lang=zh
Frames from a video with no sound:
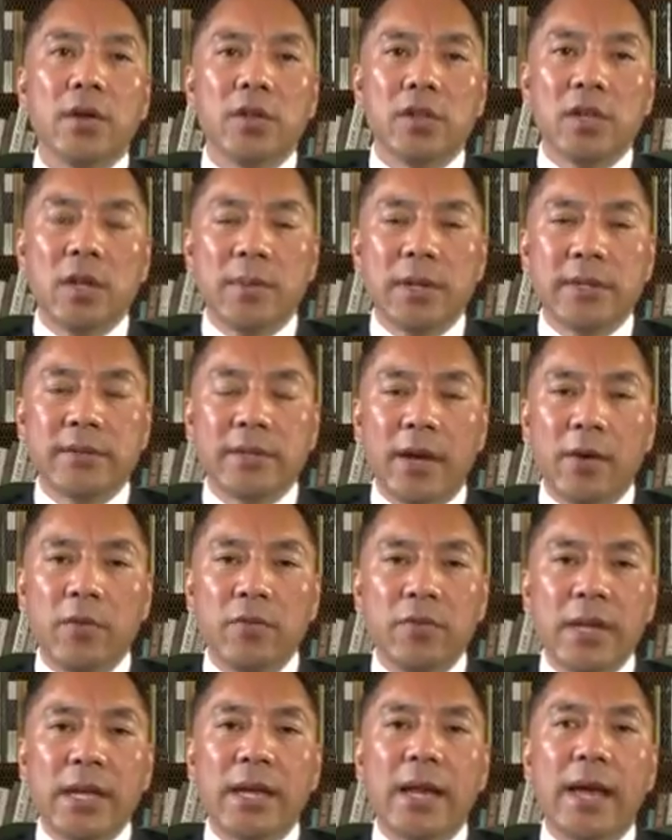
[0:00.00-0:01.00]
那么在
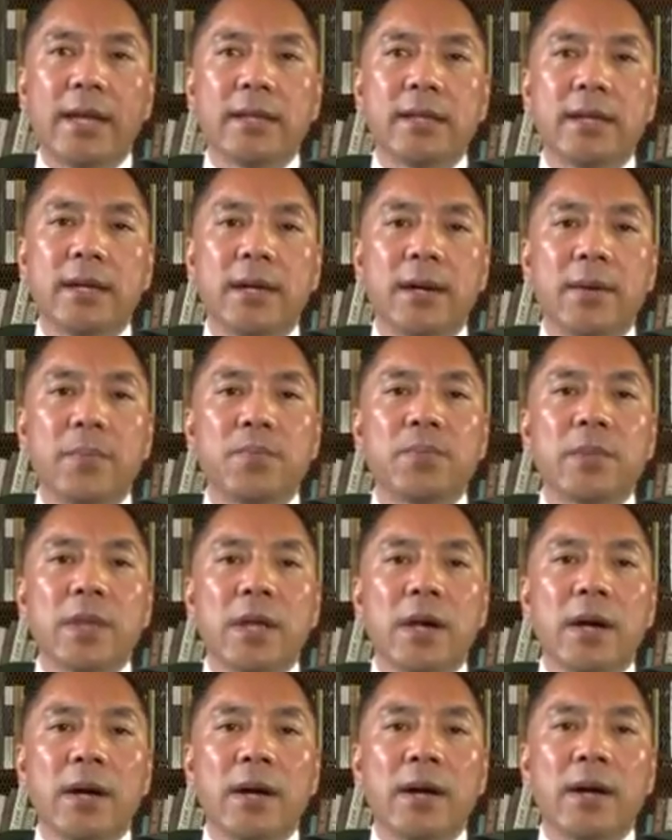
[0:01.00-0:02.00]
未来的
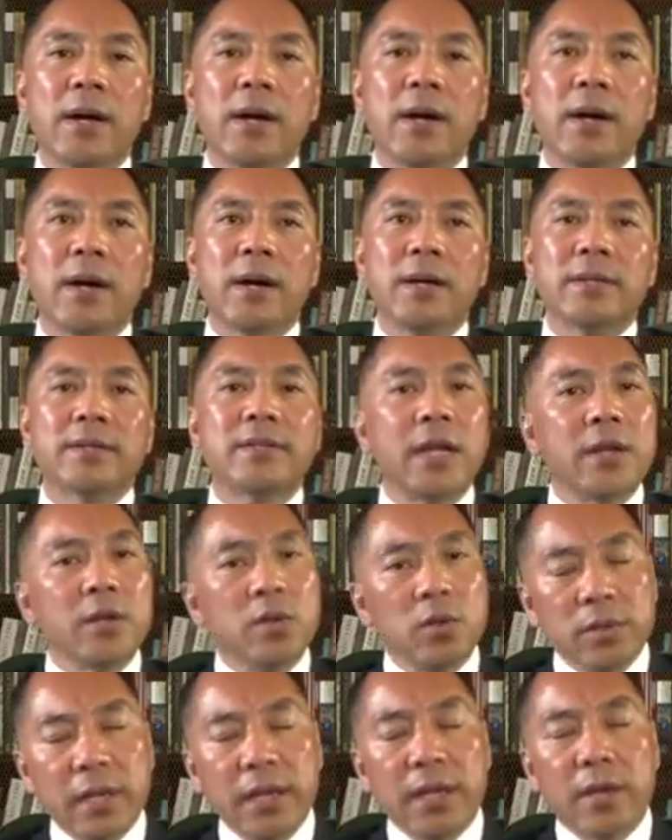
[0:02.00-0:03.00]
呃三
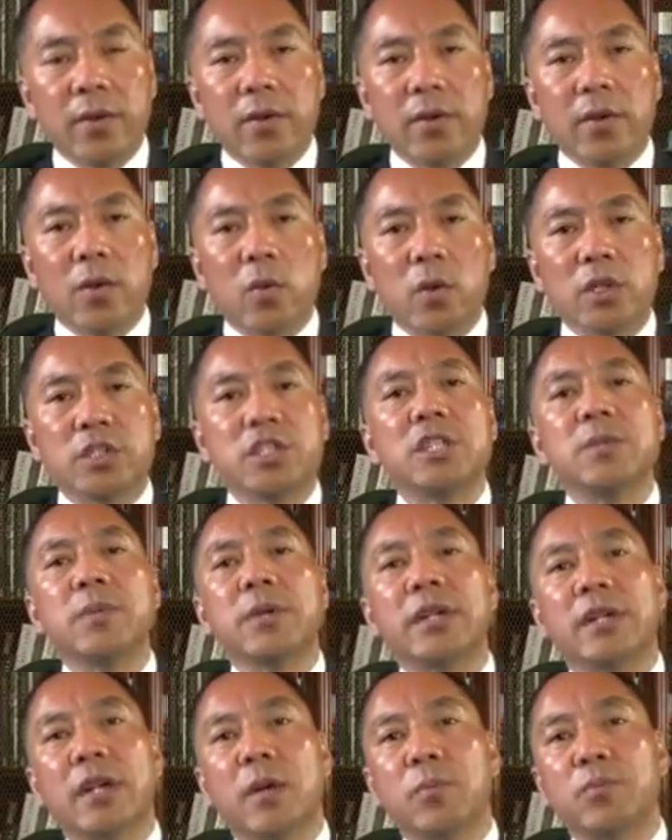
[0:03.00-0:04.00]
周内，我基
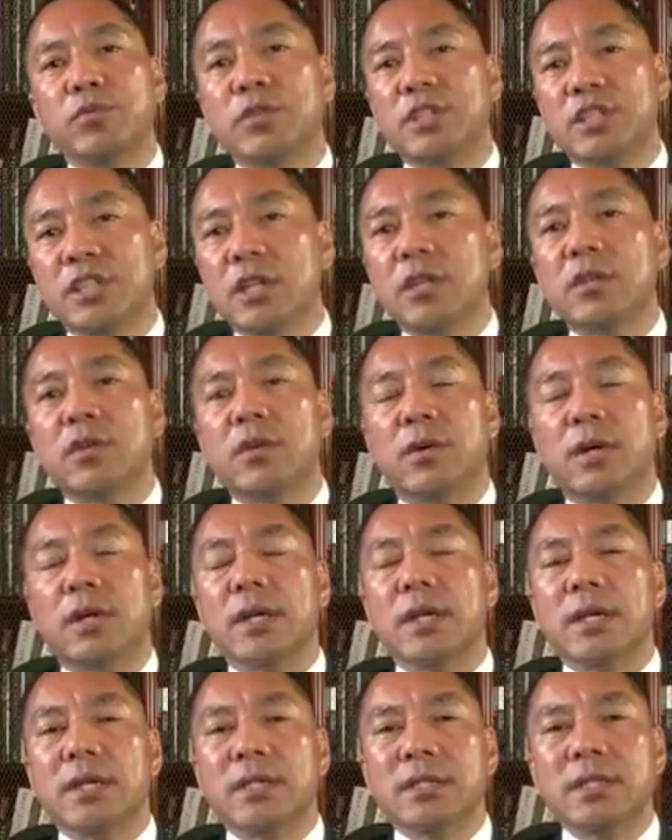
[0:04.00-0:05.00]
本上不接受。
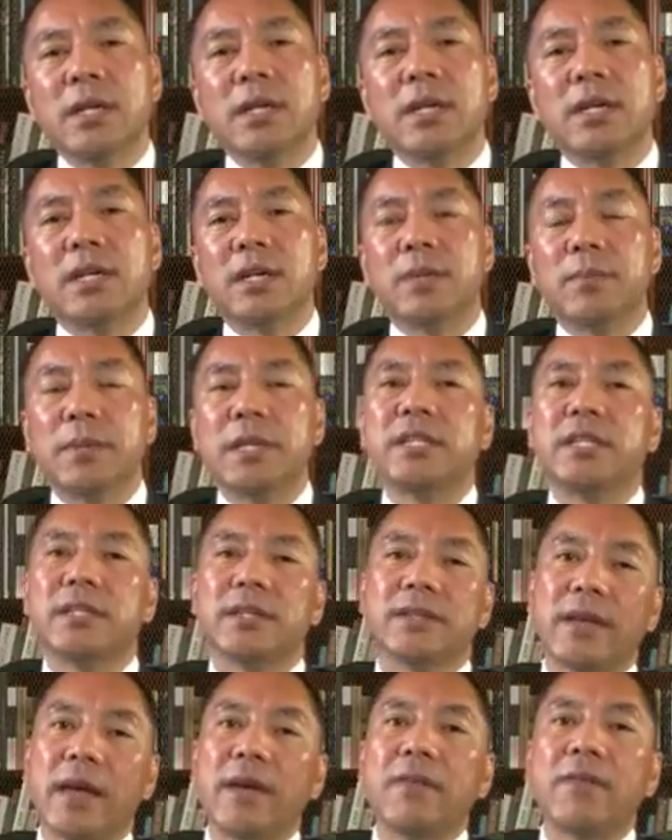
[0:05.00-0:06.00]
任何媒体
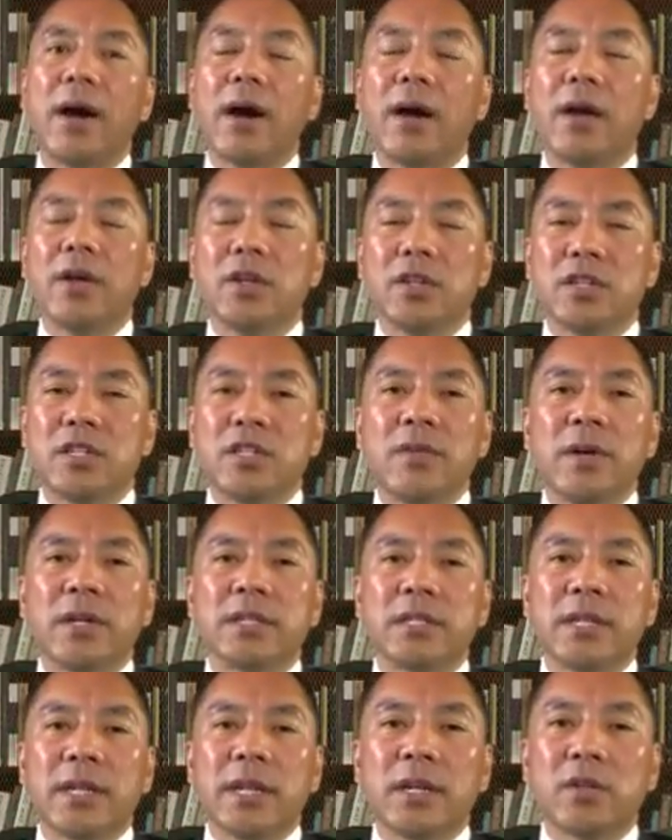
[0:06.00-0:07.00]
的采访，希
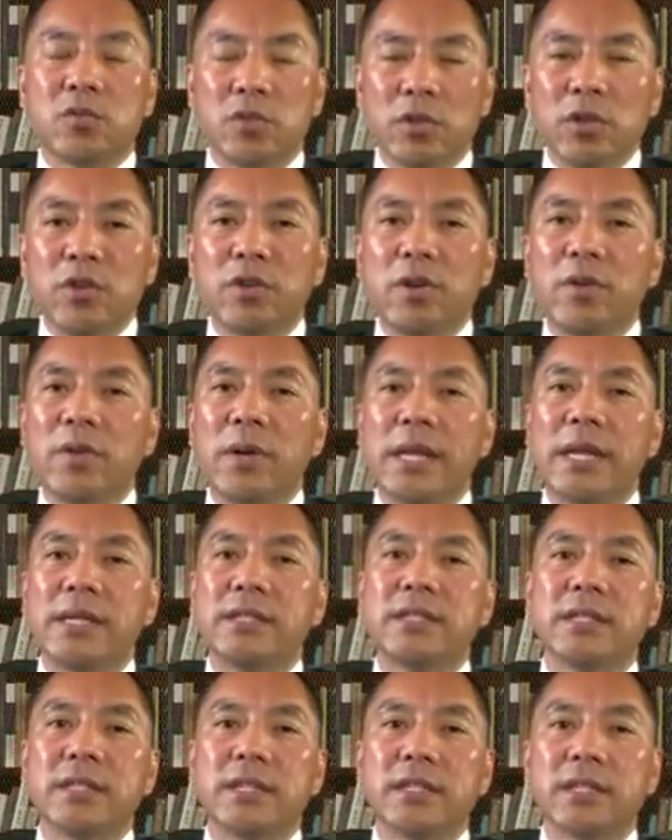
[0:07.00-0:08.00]
望现在所有跟我联
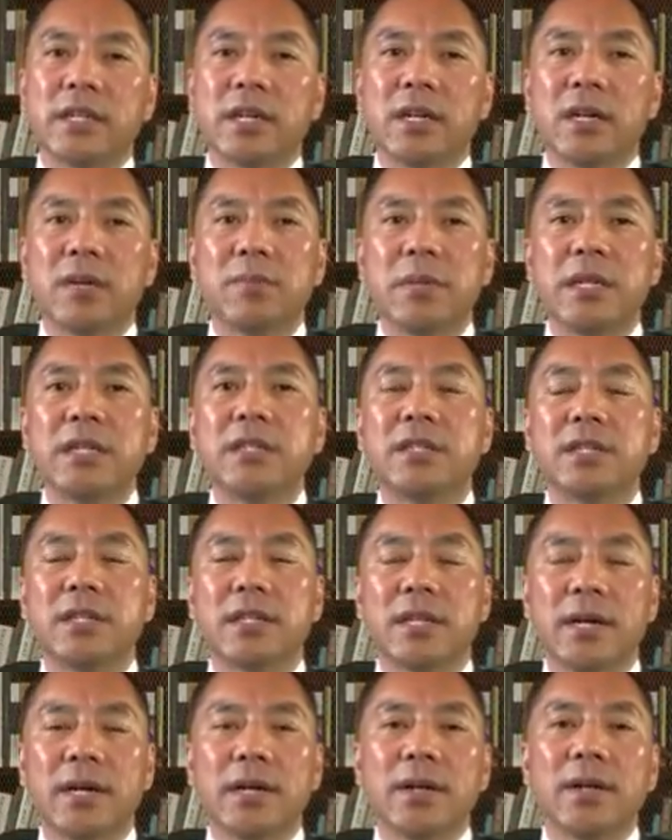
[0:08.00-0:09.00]
系的这个媒体
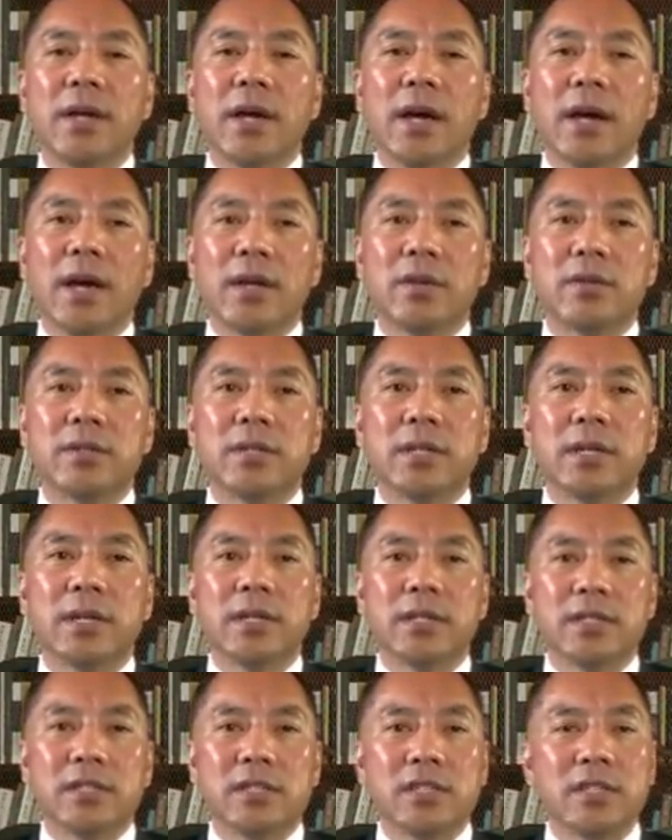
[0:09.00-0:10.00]
呢，还有这
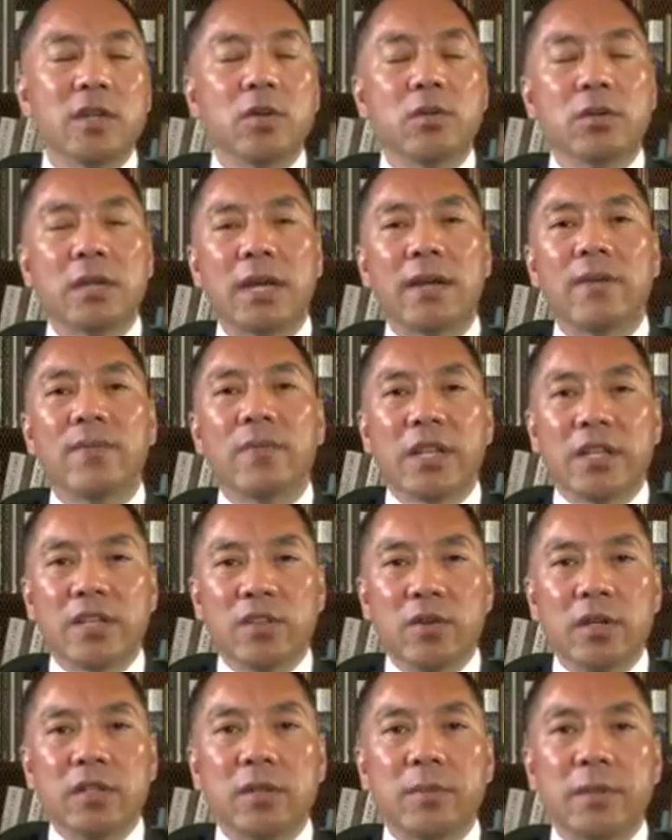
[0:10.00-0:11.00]
个机构呢，
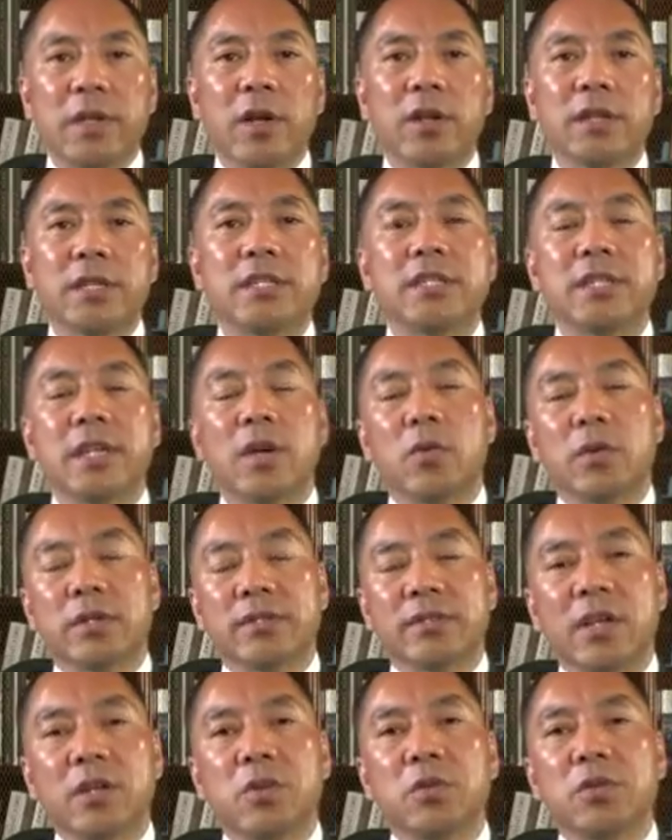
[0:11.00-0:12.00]
希望你们要理解，我
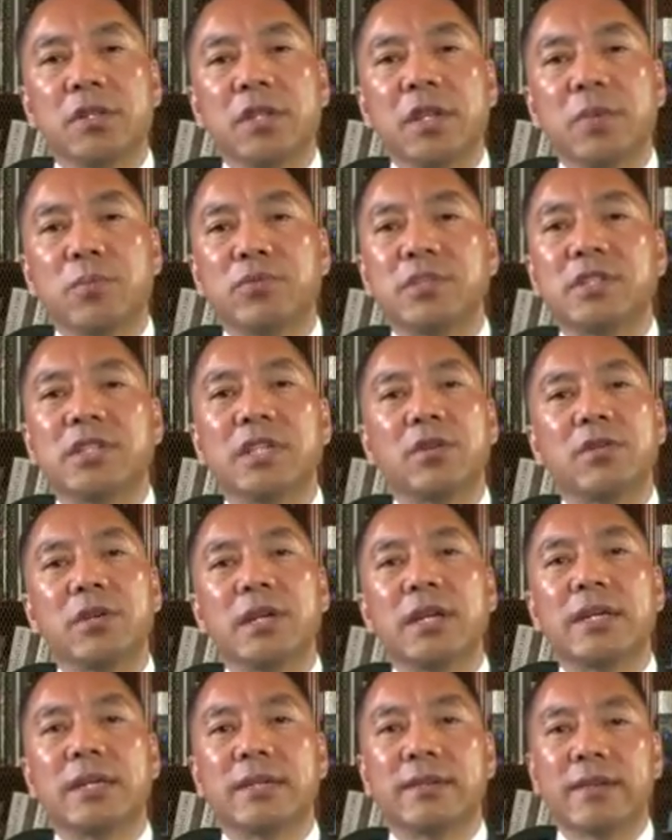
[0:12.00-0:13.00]
三周以内不接受
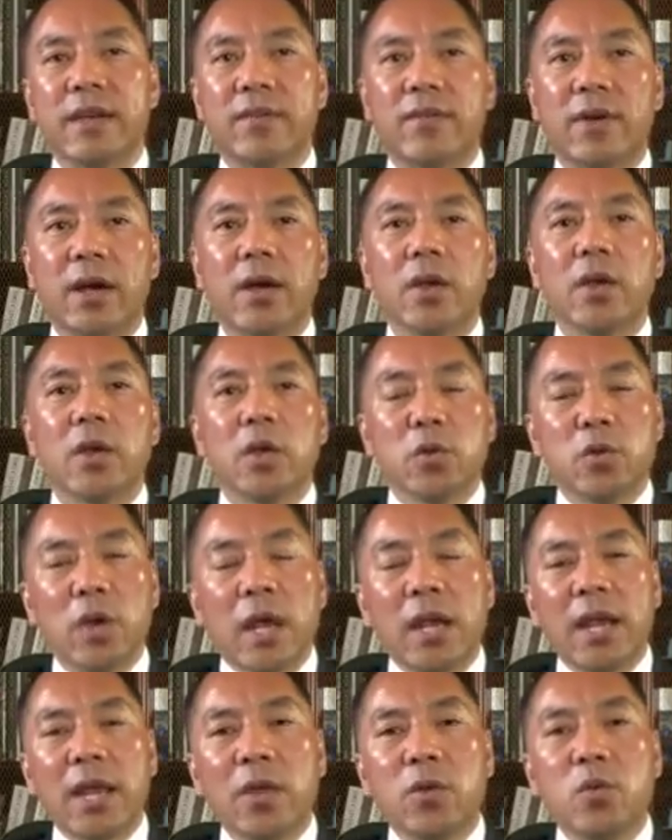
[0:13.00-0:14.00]
任何的采访。
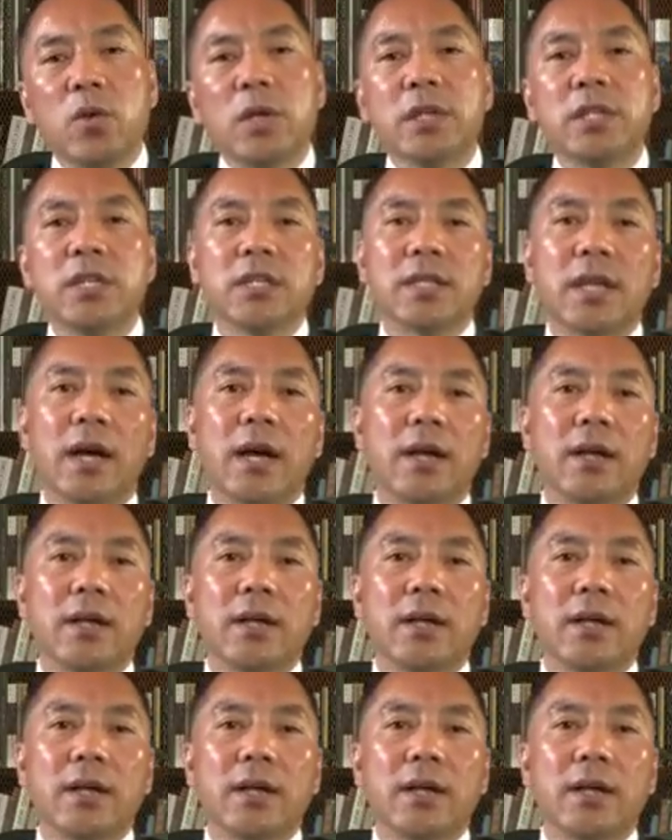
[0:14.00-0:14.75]
原来约定的，